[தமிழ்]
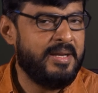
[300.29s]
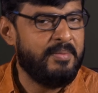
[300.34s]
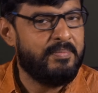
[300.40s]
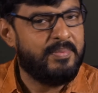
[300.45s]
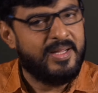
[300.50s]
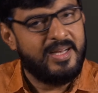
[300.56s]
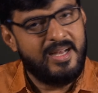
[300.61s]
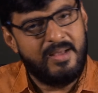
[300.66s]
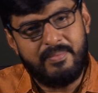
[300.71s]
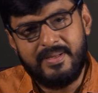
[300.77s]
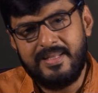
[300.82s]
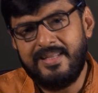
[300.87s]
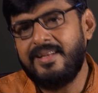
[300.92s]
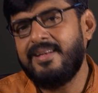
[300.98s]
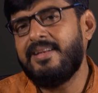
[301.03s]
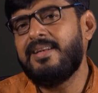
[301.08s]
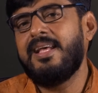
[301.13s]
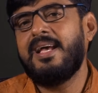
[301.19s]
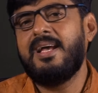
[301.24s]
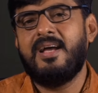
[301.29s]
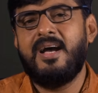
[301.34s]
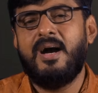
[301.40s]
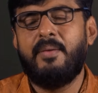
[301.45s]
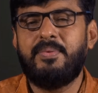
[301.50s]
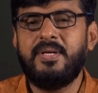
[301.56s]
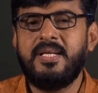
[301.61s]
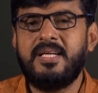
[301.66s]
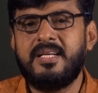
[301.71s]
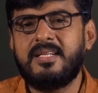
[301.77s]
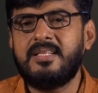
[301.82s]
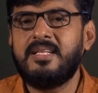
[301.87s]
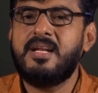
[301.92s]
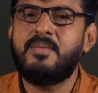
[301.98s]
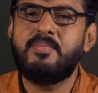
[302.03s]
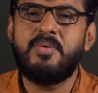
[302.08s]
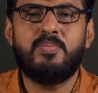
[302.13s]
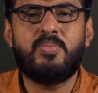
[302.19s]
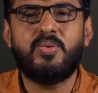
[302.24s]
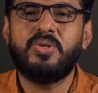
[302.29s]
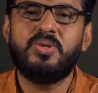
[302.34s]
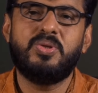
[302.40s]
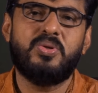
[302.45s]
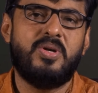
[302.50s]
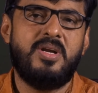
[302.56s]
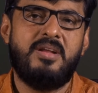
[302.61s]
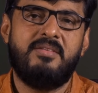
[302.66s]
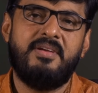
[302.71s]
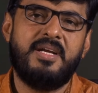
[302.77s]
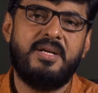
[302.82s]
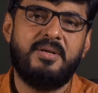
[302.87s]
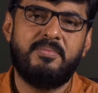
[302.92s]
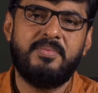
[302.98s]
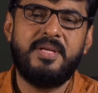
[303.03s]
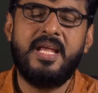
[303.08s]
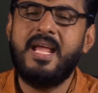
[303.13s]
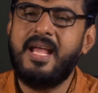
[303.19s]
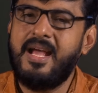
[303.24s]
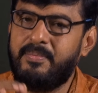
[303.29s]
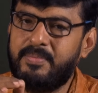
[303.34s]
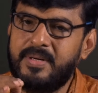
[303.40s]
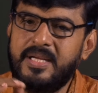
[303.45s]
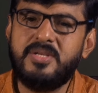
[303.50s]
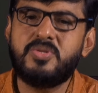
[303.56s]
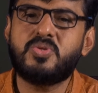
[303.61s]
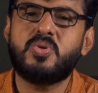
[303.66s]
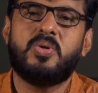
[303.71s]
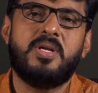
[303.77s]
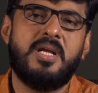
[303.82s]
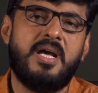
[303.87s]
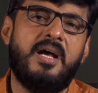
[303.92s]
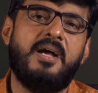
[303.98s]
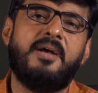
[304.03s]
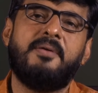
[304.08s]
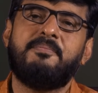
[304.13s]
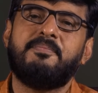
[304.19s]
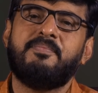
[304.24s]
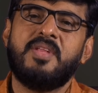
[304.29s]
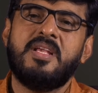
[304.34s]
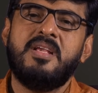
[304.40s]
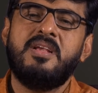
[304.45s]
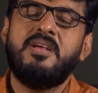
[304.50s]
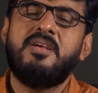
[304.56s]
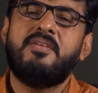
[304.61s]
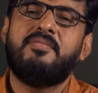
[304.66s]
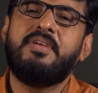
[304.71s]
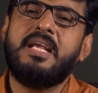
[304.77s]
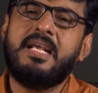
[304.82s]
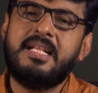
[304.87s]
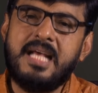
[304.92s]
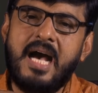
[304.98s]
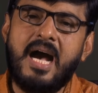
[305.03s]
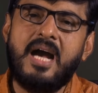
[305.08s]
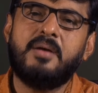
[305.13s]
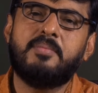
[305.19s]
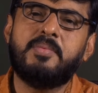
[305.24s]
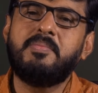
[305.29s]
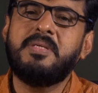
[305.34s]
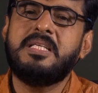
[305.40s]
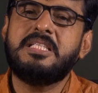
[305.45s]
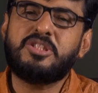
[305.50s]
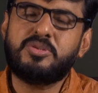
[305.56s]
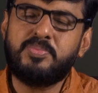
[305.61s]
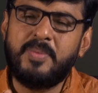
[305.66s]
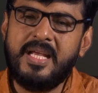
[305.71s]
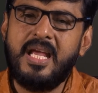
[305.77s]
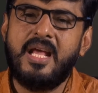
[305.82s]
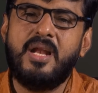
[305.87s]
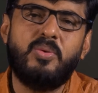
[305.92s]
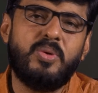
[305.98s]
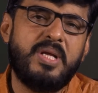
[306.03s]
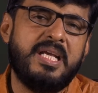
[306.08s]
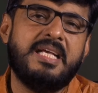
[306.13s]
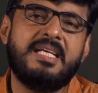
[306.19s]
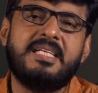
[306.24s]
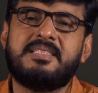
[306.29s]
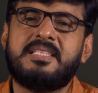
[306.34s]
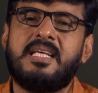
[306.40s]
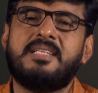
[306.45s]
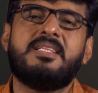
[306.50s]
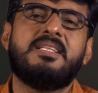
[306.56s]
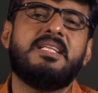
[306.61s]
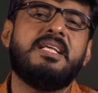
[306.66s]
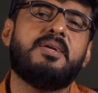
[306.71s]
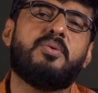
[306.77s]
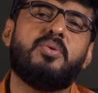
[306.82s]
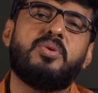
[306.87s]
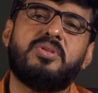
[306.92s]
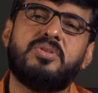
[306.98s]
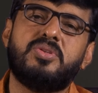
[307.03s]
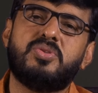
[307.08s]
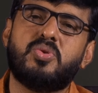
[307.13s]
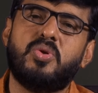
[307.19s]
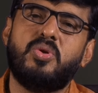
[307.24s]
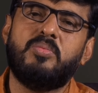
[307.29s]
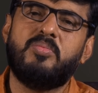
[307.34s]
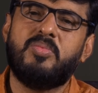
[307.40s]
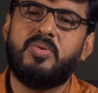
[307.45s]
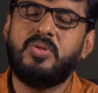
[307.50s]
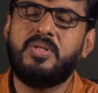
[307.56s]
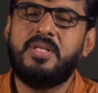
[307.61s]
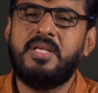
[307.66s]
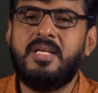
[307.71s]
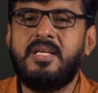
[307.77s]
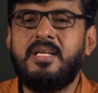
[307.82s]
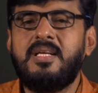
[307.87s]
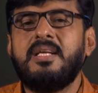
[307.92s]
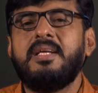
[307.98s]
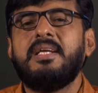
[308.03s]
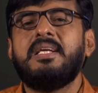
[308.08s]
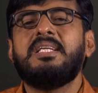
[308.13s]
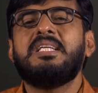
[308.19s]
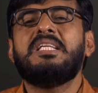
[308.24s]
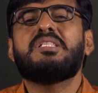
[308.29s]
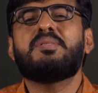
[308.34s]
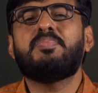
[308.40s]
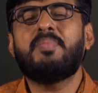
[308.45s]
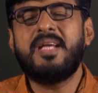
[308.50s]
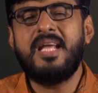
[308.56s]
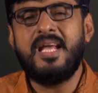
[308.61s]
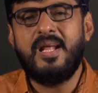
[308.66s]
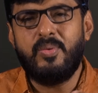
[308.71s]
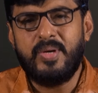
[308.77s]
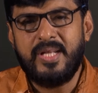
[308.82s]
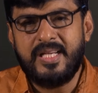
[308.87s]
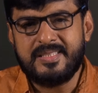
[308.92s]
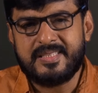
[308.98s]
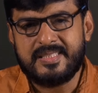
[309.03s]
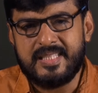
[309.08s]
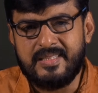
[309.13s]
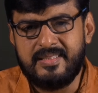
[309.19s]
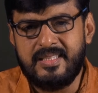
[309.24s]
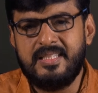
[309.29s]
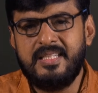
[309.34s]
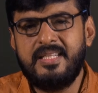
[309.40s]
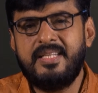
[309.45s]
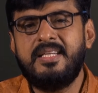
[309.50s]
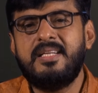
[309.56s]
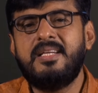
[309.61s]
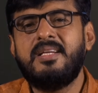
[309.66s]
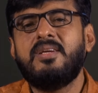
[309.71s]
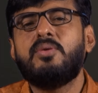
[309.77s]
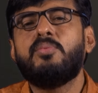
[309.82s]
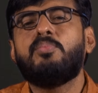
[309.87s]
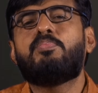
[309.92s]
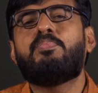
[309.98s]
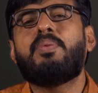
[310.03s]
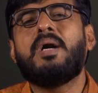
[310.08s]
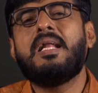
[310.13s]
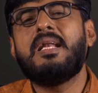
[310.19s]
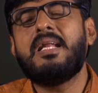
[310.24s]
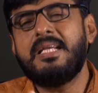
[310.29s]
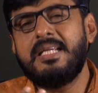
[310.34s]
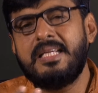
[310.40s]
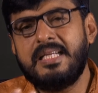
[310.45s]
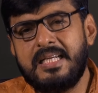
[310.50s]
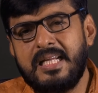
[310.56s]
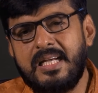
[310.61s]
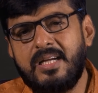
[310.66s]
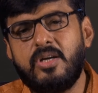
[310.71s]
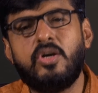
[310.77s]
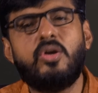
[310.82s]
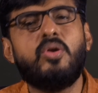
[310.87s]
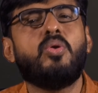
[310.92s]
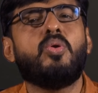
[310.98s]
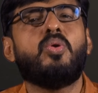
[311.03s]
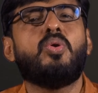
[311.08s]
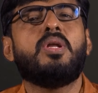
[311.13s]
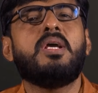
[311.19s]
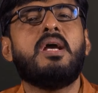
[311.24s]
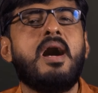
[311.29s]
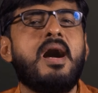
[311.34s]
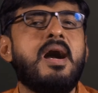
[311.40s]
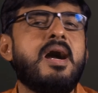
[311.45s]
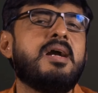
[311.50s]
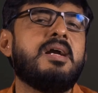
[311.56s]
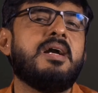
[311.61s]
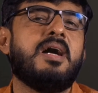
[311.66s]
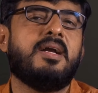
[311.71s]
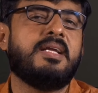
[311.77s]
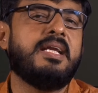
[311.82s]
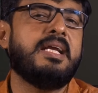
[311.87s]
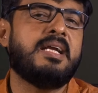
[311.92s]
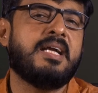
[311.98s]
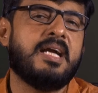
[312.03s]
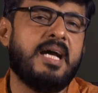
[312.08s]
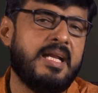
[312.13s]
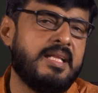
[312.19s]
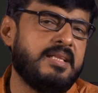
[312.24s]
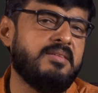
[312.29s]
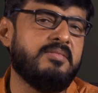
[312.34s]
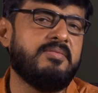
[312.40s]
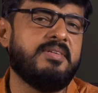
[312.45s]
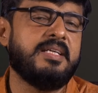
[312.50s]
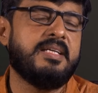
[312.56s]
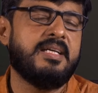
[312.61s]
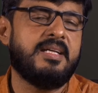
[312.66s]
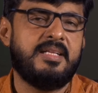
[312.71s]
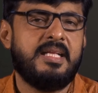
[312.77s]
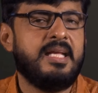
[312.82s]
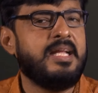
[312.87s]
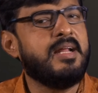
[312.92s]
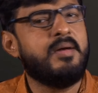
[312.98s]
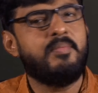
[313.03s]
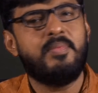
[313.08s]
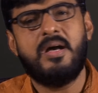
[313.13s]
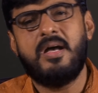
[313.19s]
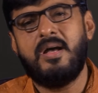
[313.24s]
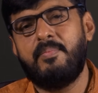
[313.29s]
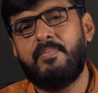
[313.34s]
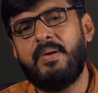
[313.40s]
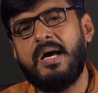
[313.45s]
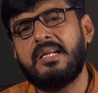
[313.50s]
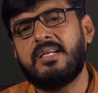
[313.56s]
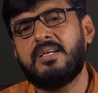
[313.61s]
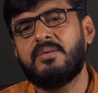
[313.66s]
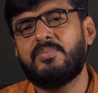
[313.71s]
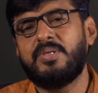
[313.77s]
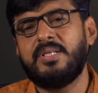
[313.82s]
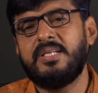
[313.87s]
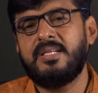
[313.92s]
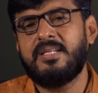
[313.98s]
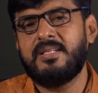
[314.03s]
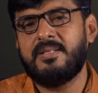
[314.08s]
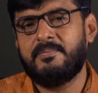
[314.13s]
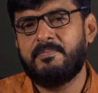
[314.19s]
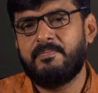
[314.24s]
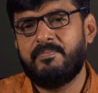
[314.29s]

அடிப்படையில் அப்படி இல்லை அப்படிங்கிறத நம்ம புரிந்து கொள்ள வேண்டும் ஏன் அப்படின்னு சொன்னால் வேதாகமம் இஸ்மையலுடைய சந்ததியை குறித்து சொல்லும்போது இஸ்மையலுடைய சந்ததி பல இனங்களோடு ஆங்காங்கே கலந்து விடுகிறதை நம்ம பார்க்க முடிகிறது